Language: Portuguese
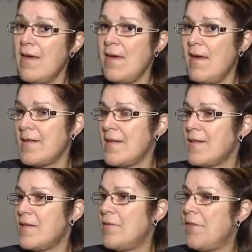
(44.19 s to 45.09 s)
E essa
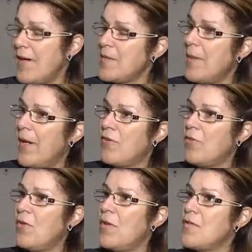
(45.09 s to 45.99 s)
ação faz
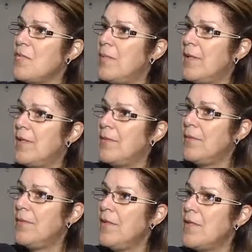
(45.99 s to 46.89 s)
parte do nosso
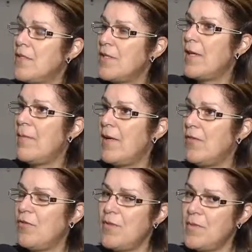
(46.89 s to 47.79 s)
plano de
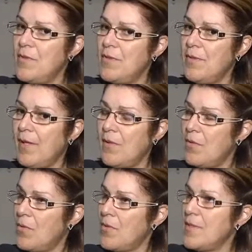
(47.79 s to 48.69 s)
trabalho de
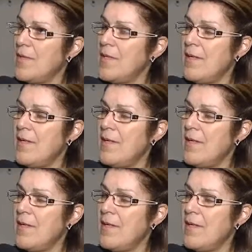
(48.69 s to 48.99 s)
2014,